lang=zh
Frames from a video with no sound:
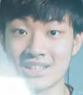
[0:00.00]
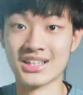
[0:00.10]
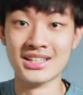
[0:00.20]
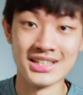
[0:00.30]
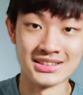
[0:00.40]
你
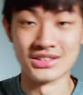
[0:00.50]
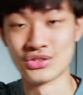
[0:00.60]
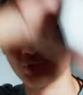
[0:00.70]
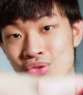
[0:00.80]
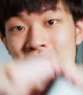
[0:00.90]
可以这样子
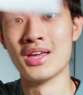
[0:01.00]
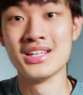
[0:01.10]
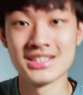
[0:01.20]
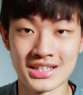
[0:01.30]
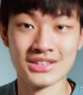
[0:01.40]

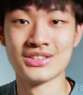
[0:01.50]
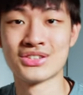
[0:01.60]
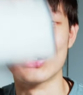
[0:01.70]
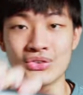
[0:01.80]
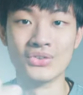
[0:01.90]
随心
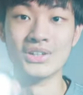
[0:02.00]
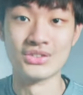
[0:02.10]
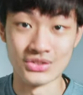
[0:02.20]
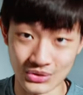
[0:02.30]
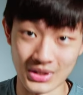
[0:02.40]
所欲的
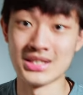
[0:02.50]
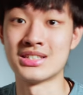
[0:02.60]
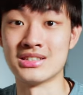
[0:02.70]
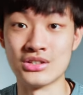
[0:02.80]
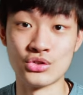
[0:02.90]
随
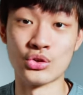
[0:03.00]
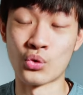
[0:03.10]
时去